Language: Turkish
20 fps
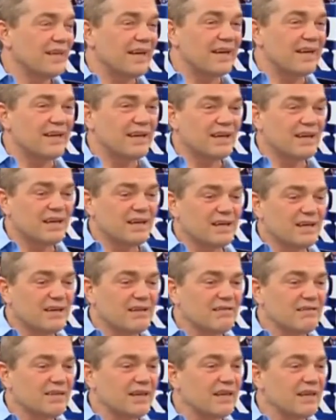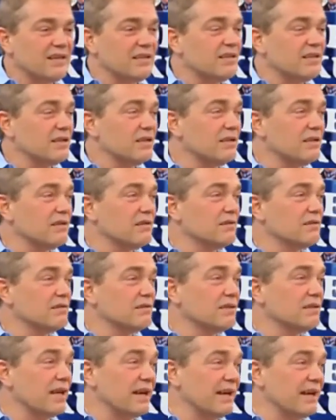Yani interneti
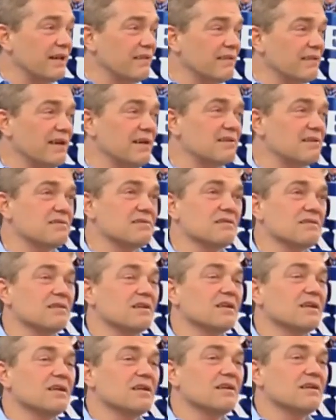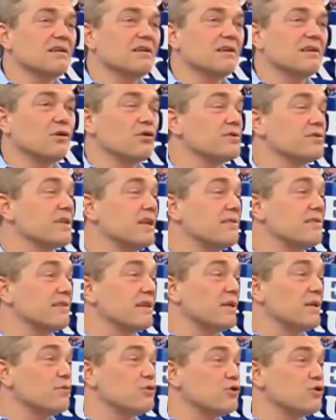yayanlar, e, özel
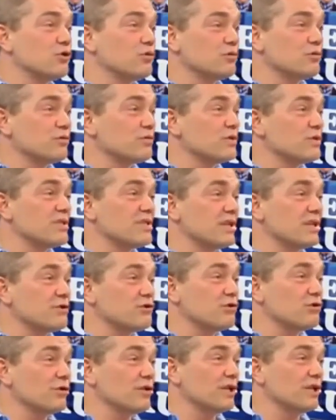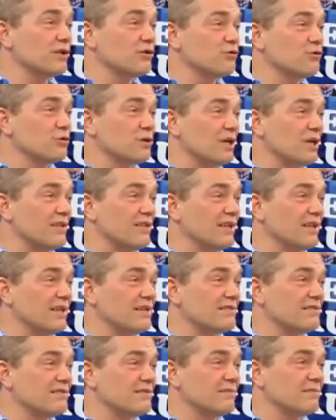televizyon istasyonlarını
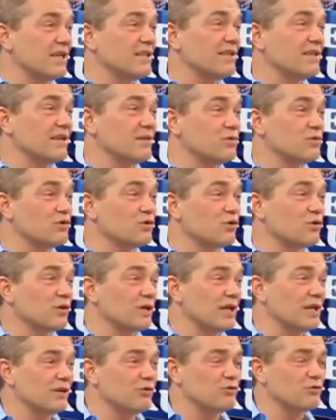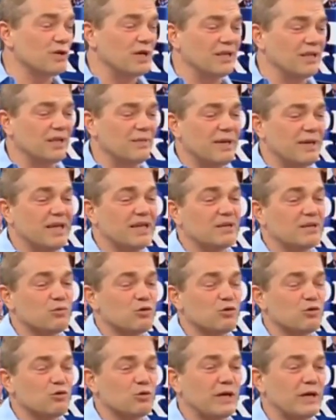kuranlar, medyanın birçok organını kuranlar, belki
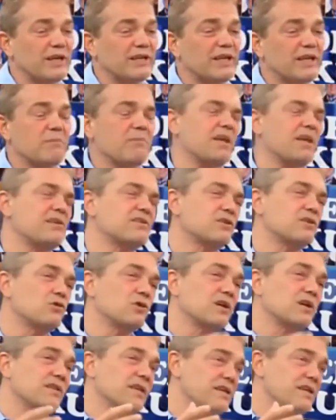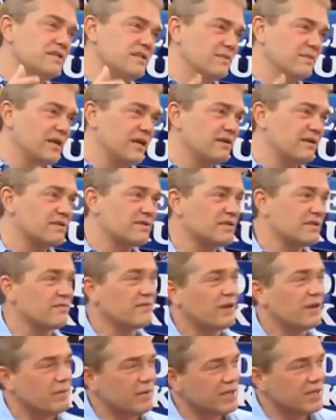bunu kurarken ben işte yok ateizm yayılsın,
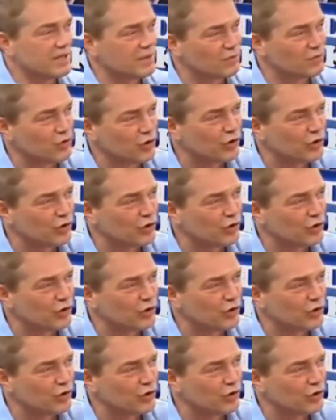feminizm